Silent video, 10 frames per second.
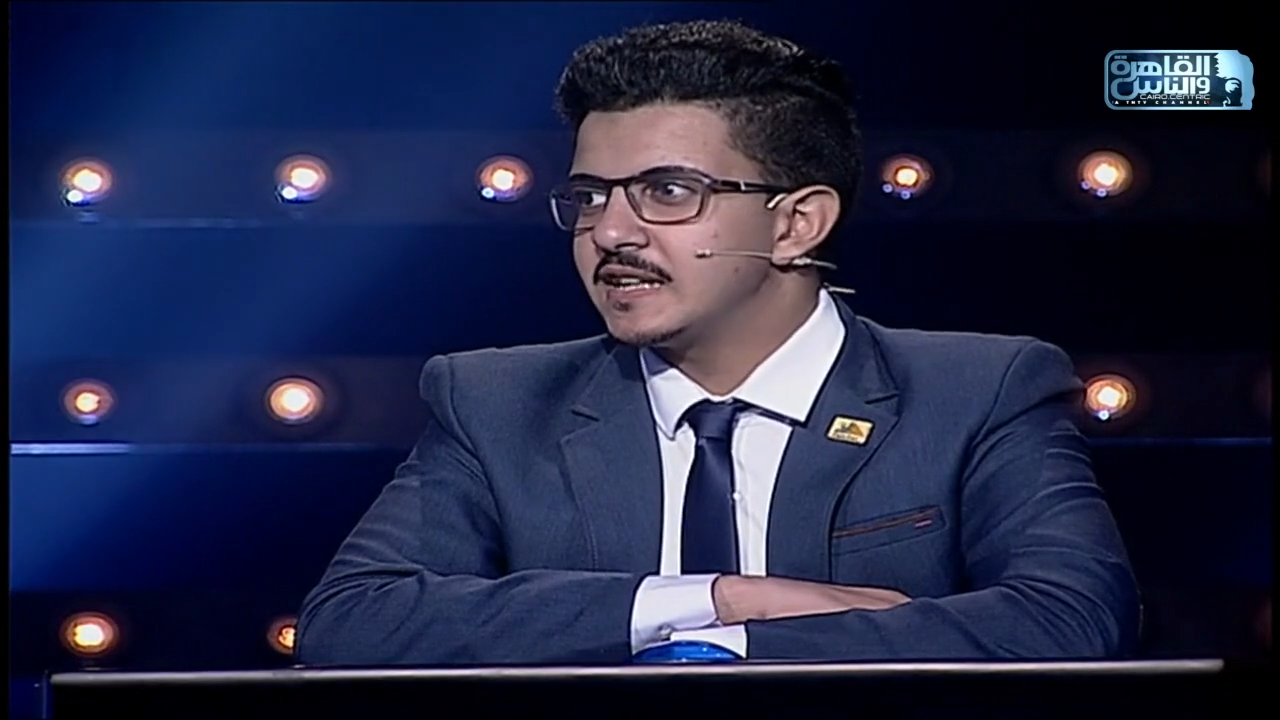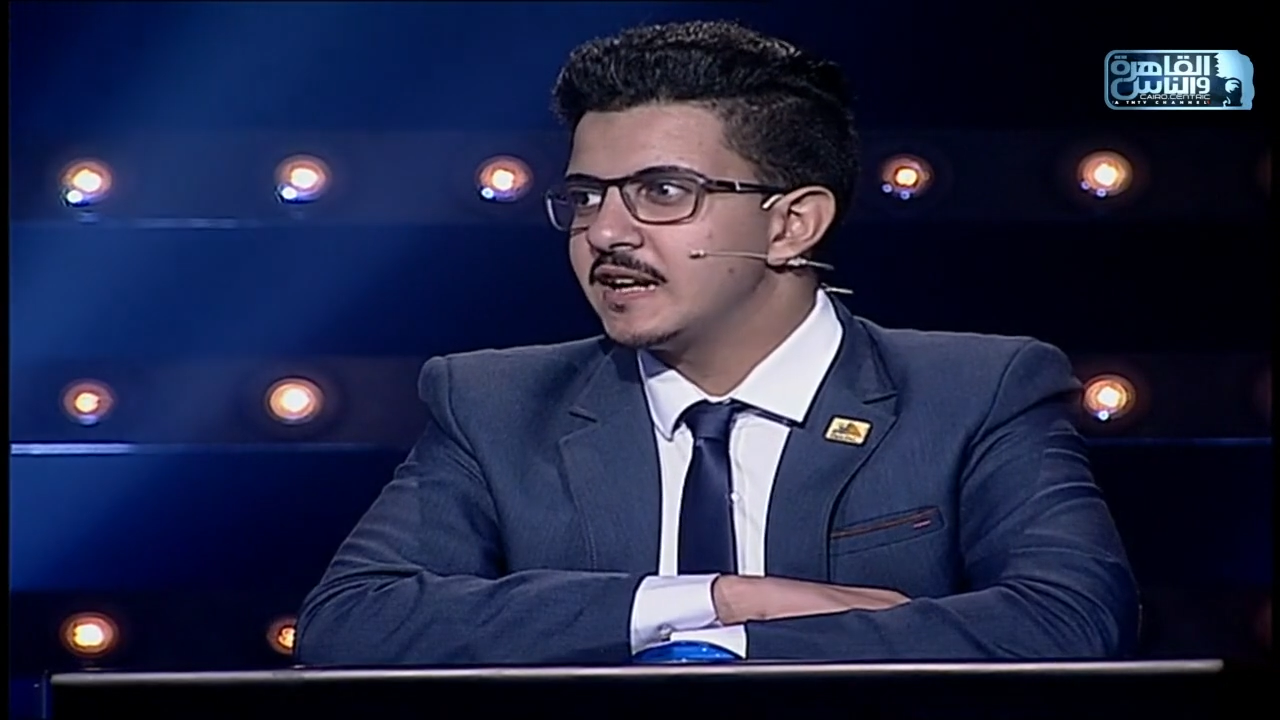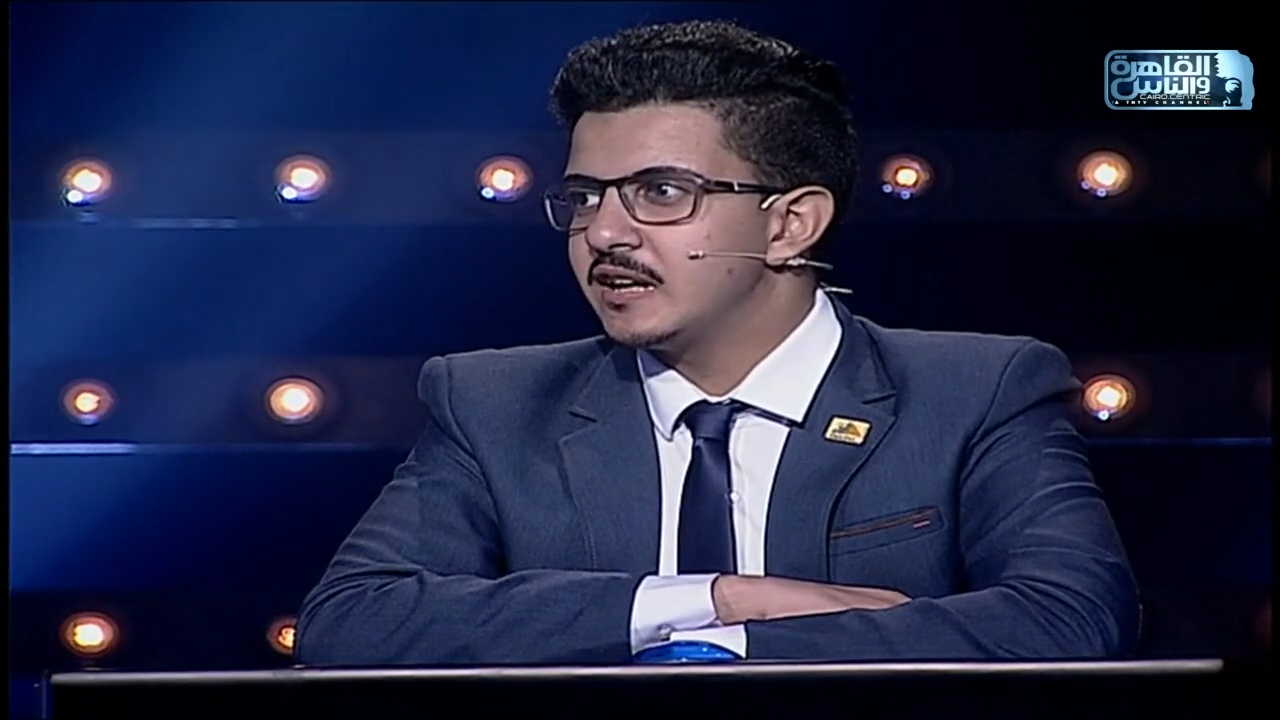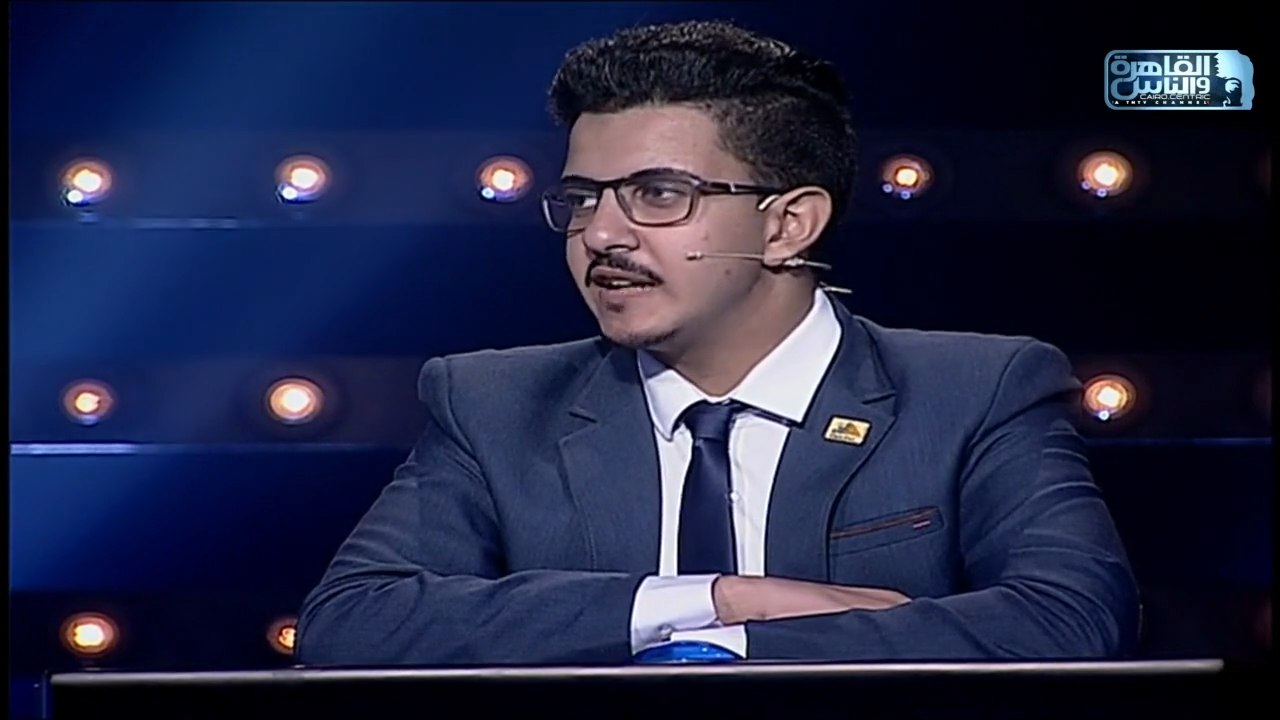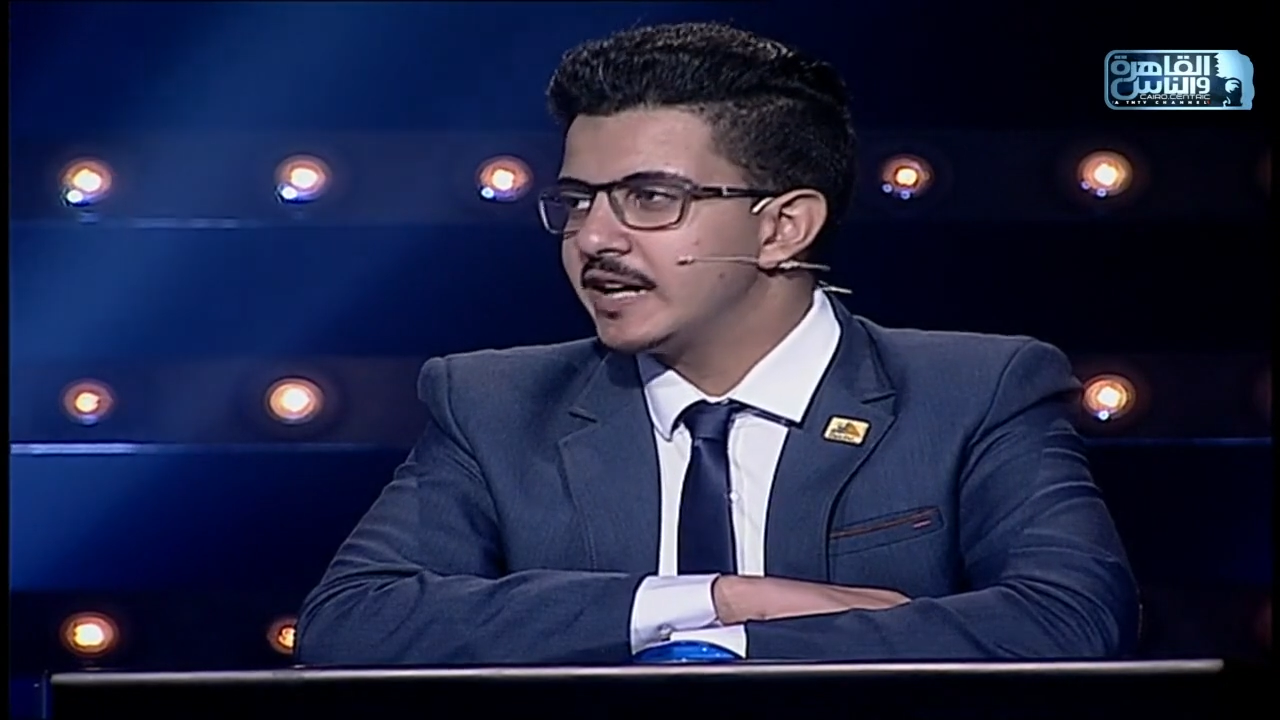
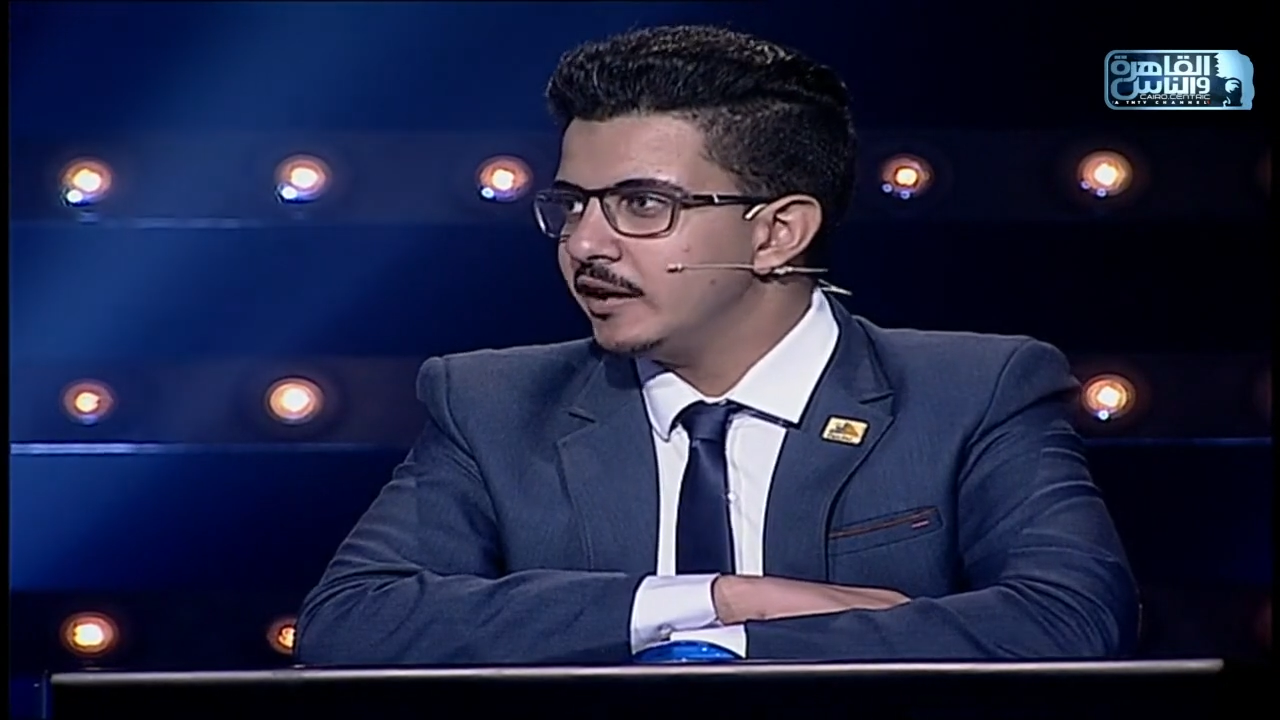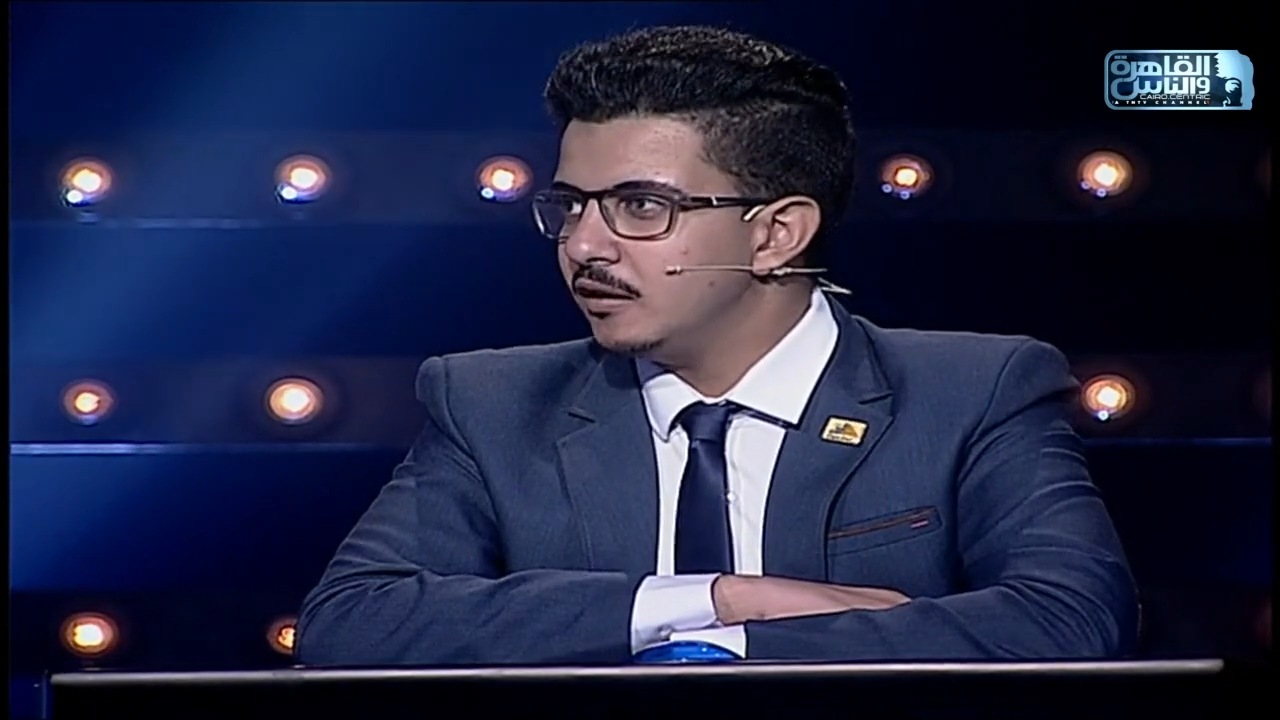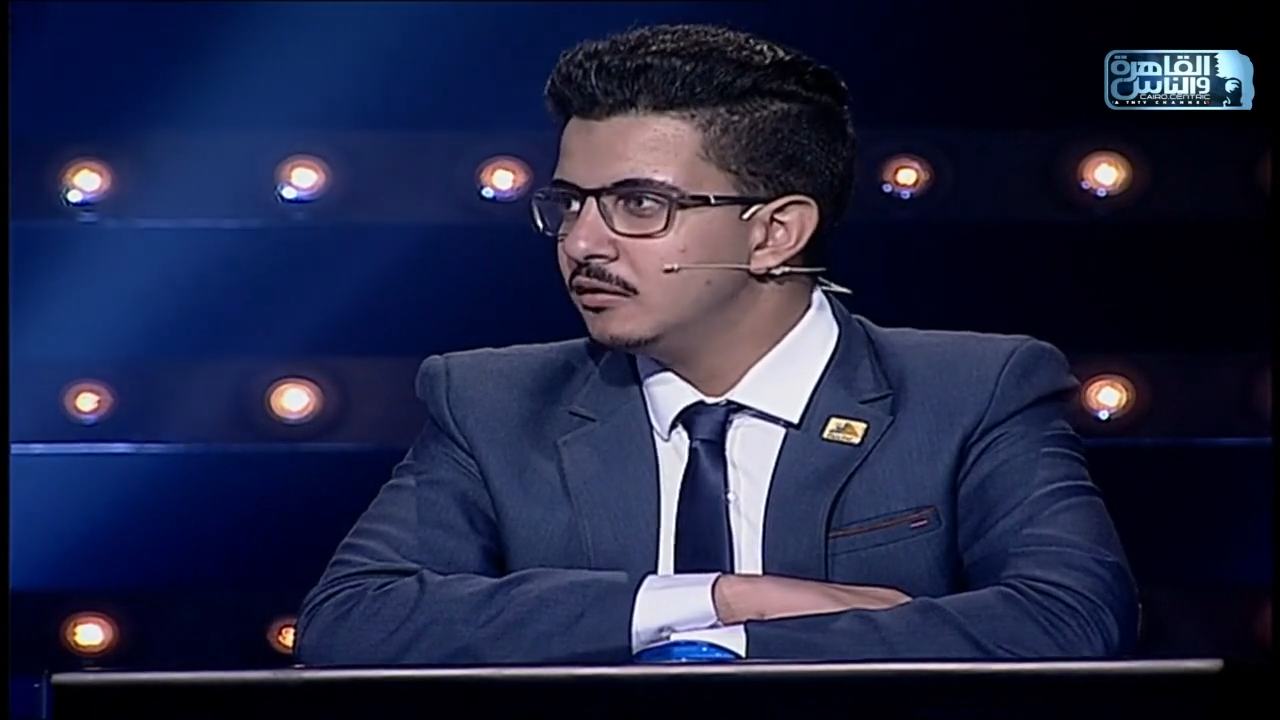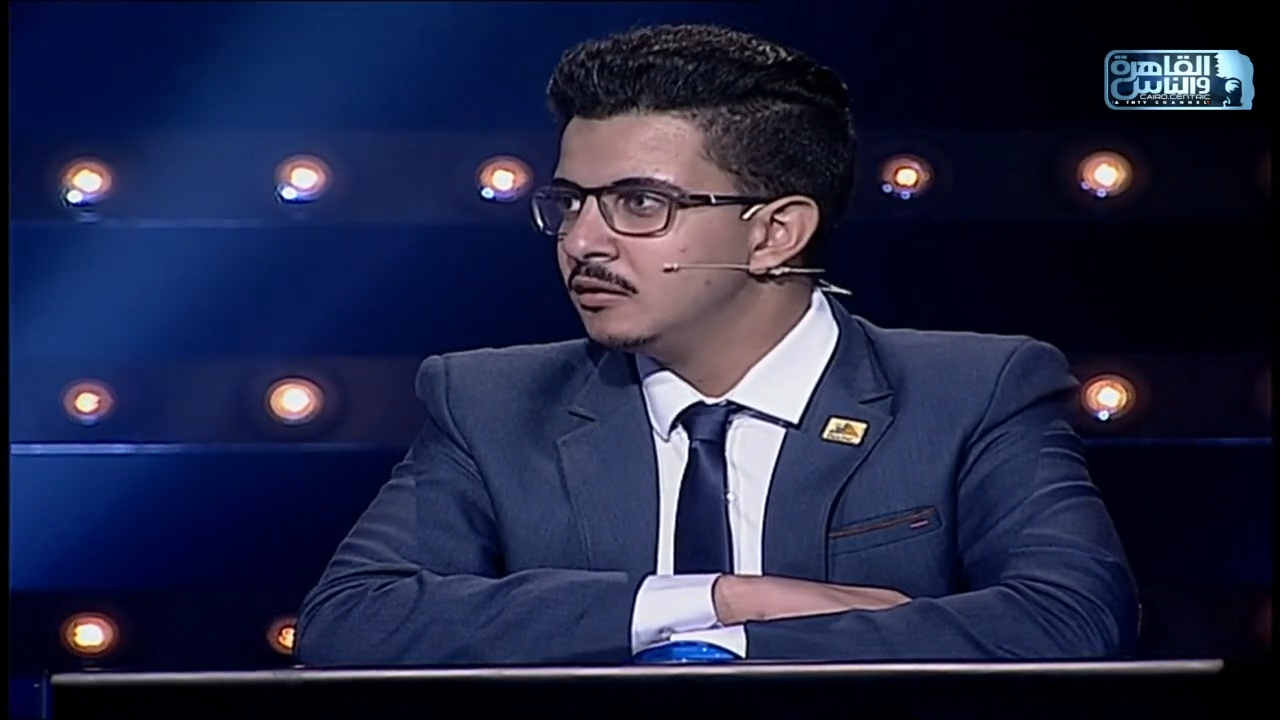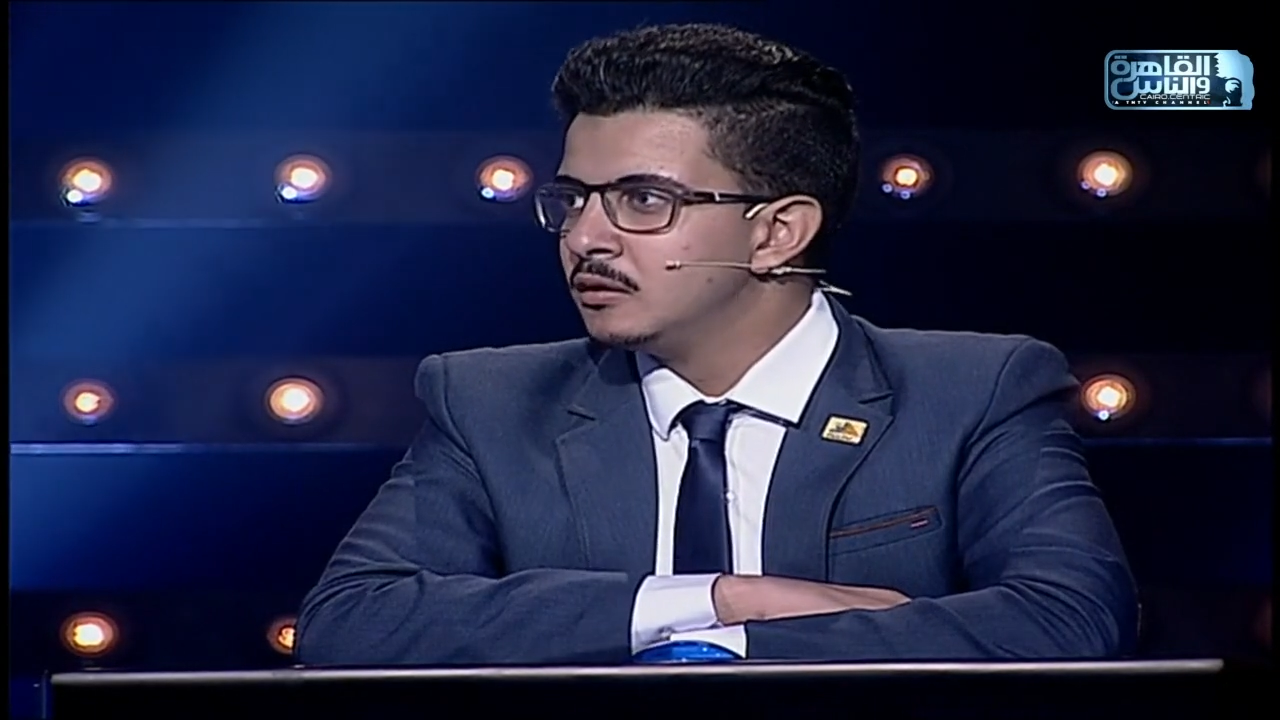كارير ناجح